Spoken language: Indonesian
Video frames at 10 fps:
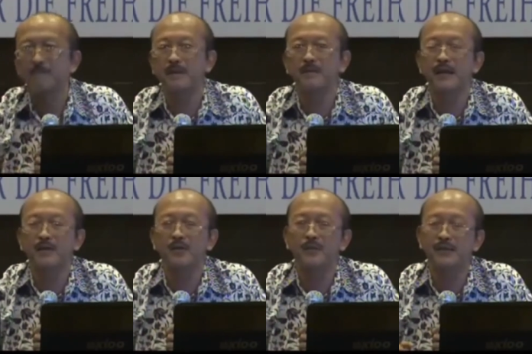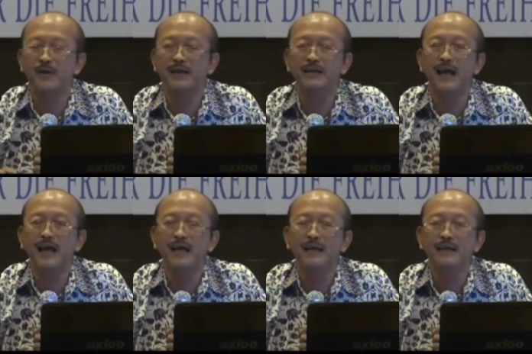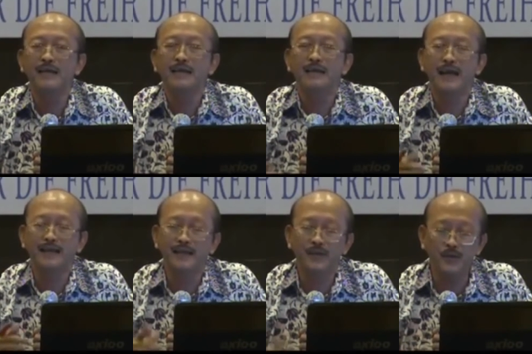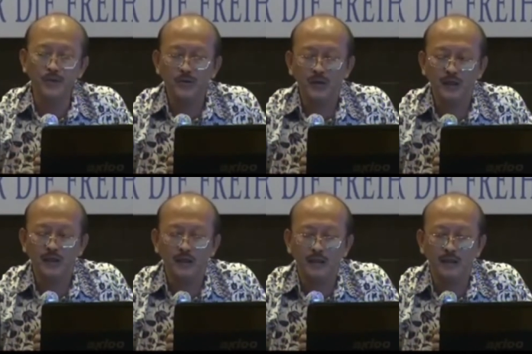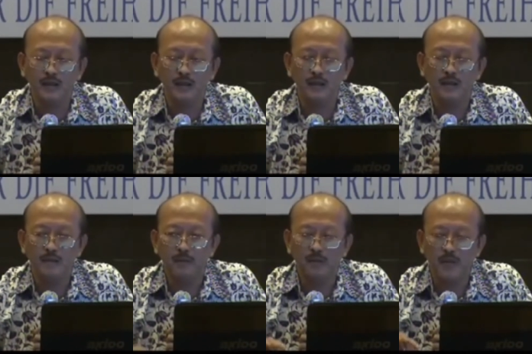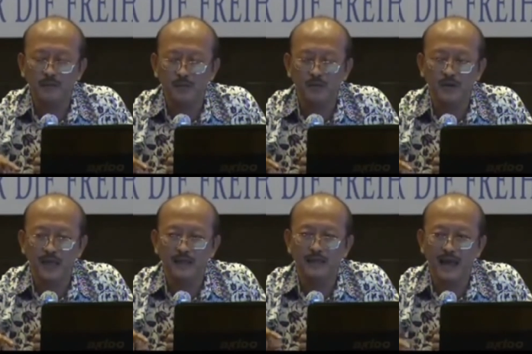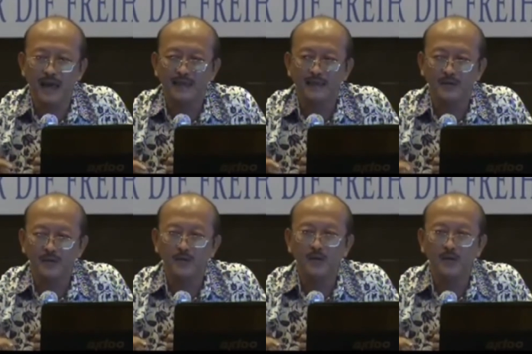pertumbuhan ekonominya juga rendah. Dan itu eh, pertumbuhan penduduknya rendah itu